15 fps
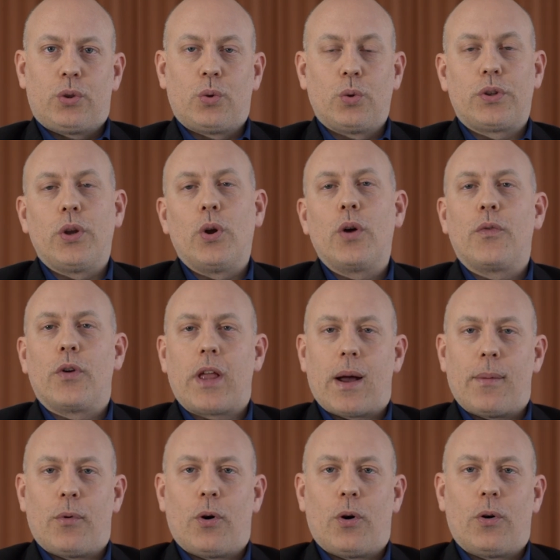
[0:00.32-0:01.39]
Tutti noi
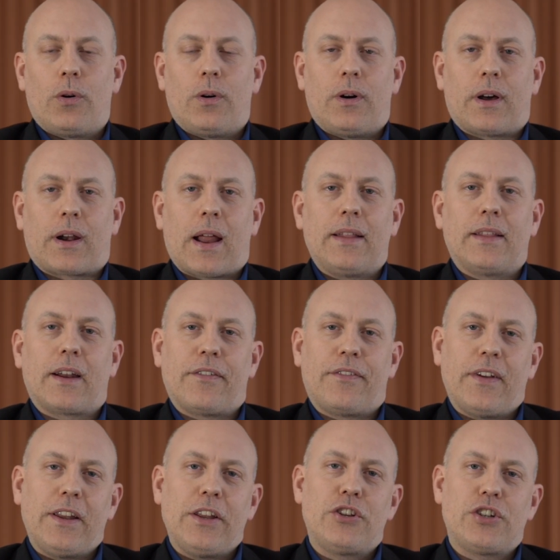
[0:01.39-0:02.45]
vogliamo rendere
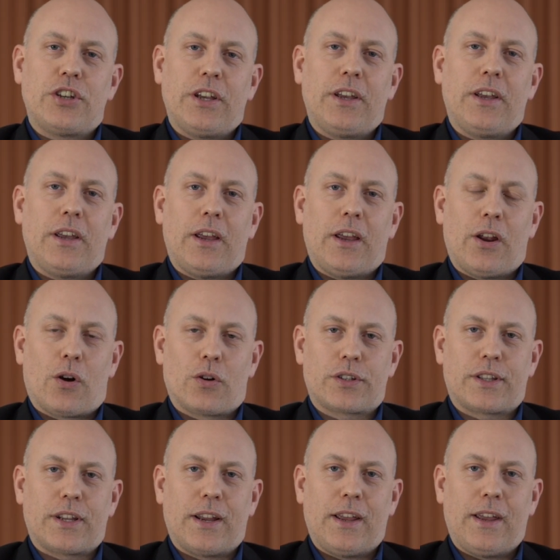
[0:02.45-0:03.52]
felici i
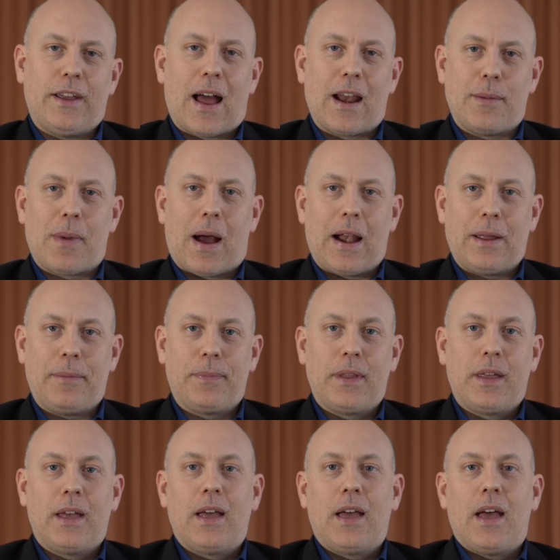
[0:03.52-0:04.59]
nostri animali
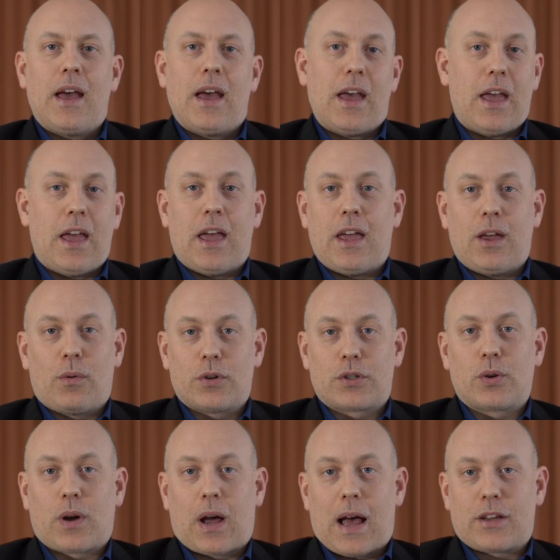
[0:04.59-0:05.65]
e in
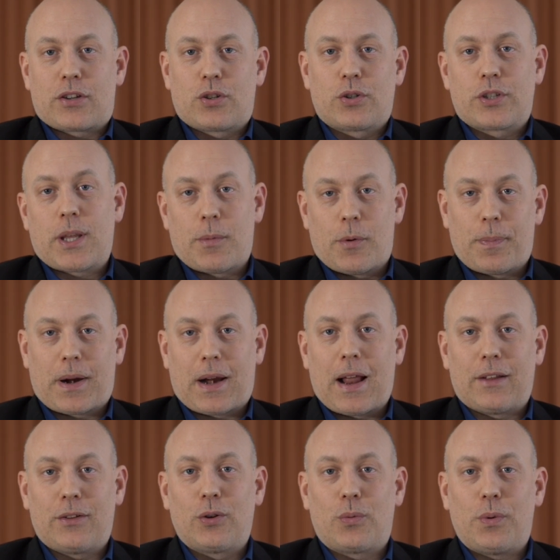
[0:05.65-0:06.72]
questo caso stiamo
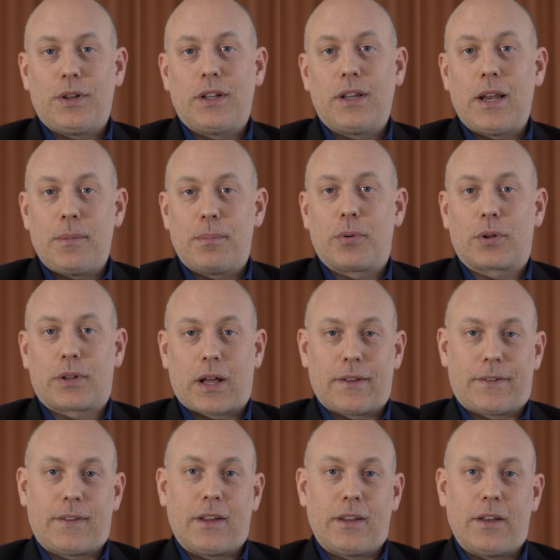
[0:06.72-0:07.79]
parlando quindi
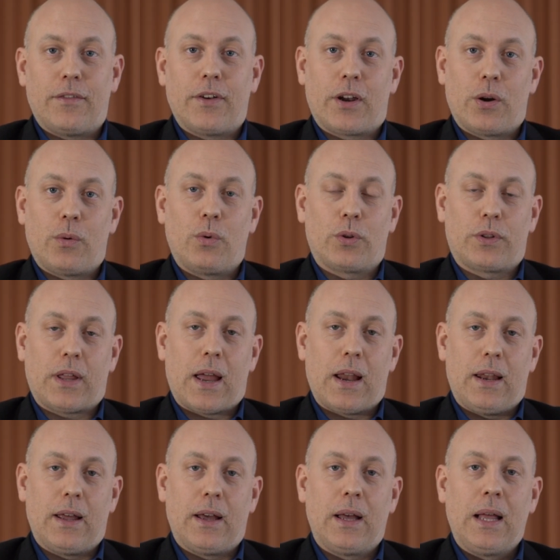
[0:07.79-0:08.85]
dell'importanza di avere un
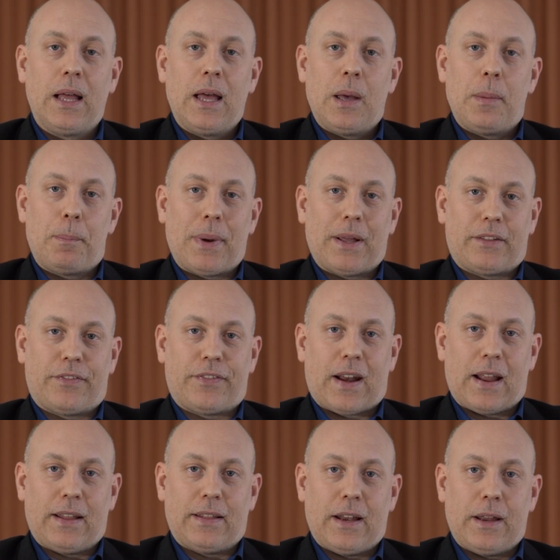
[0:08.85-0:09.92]
hotel pet
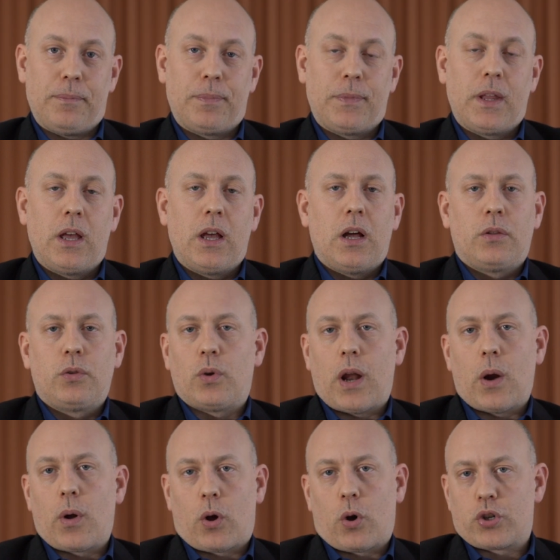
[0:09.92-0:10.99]
friendly. Non
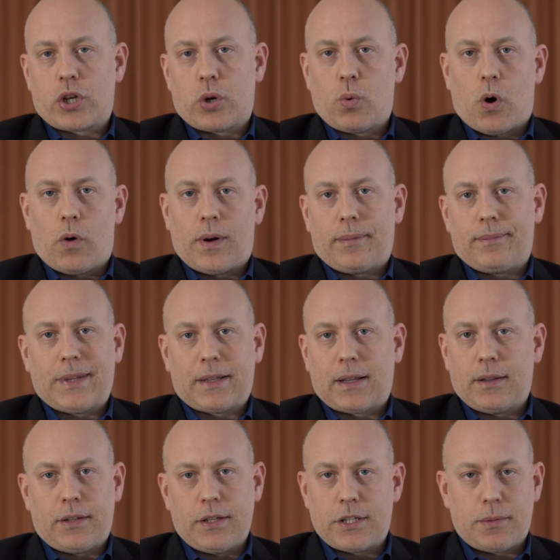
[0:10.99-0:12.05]
è una cosa nuova, da
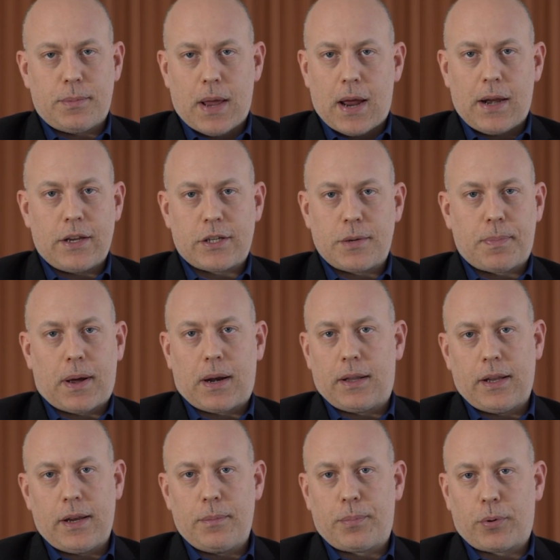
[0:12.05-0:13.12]
tantissimi anni si parla
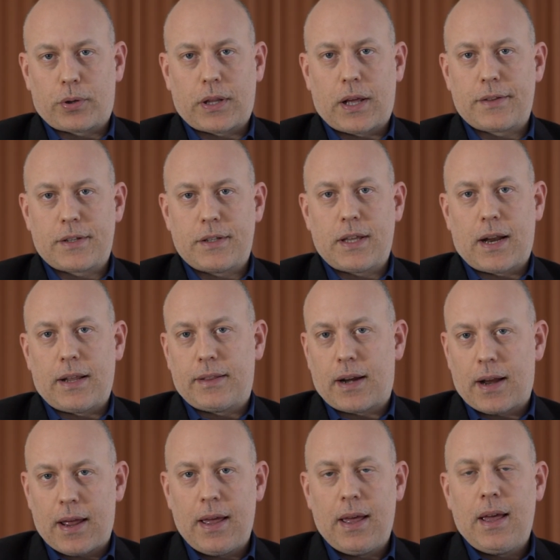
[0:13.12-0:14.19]
dell'importanza di
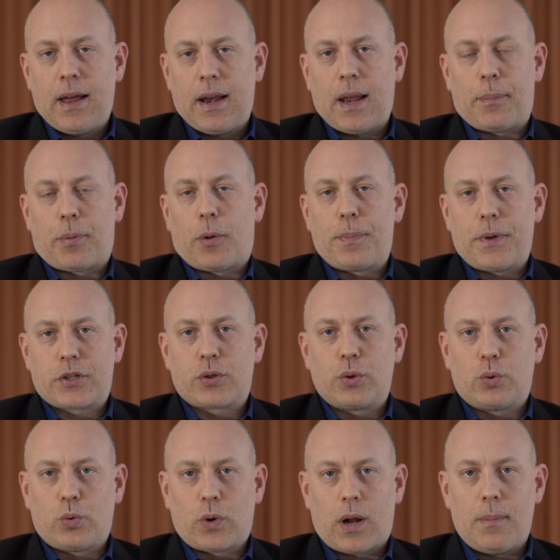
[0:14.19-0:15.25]
rendere la propria
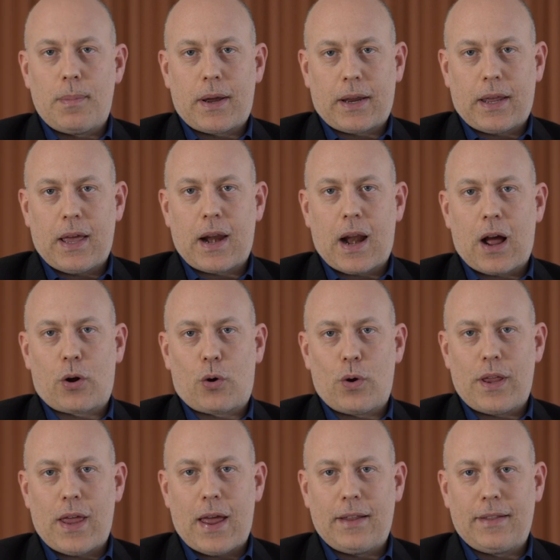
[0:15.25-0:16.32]
struttura alberghiera
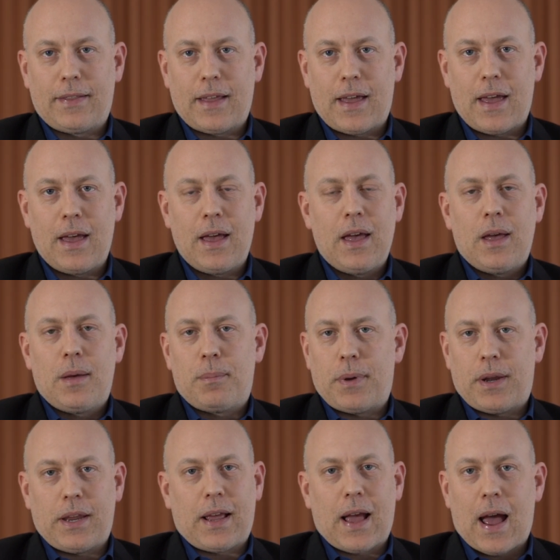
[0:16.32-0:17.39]
accogliente
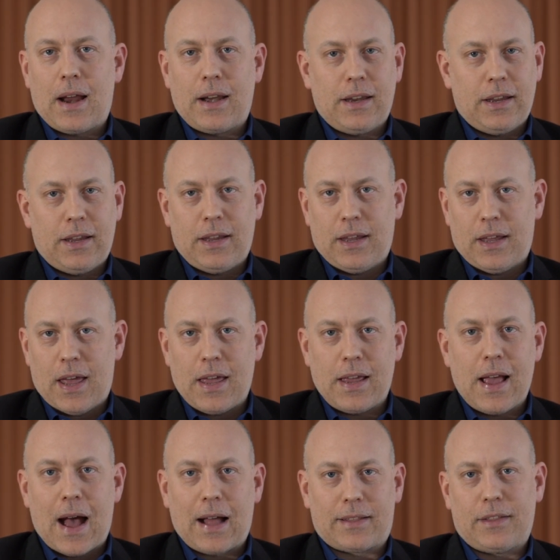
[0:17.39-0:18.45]
per i cani e i
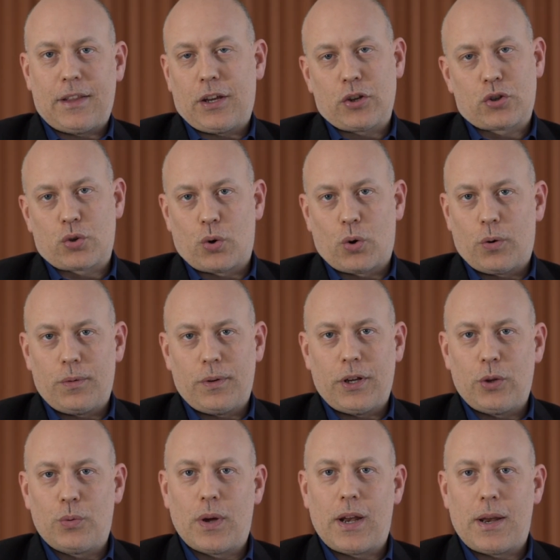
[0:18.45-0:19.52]
gatti, che sono
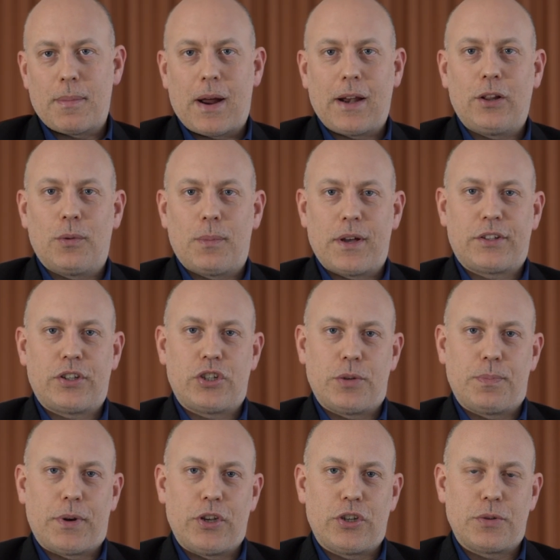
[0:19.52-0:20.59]
i due animali
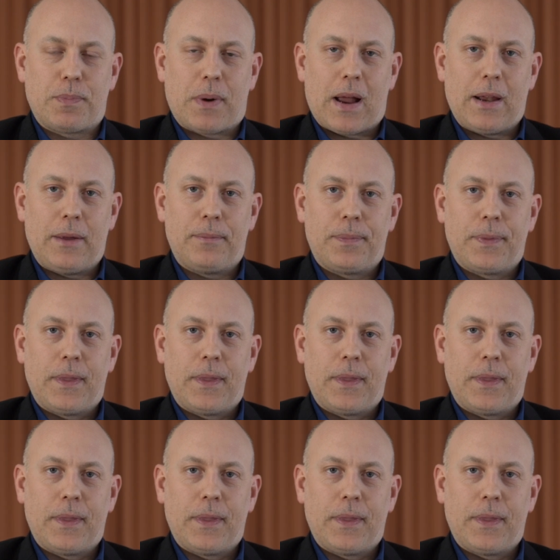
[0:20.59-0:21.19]
domestici principali.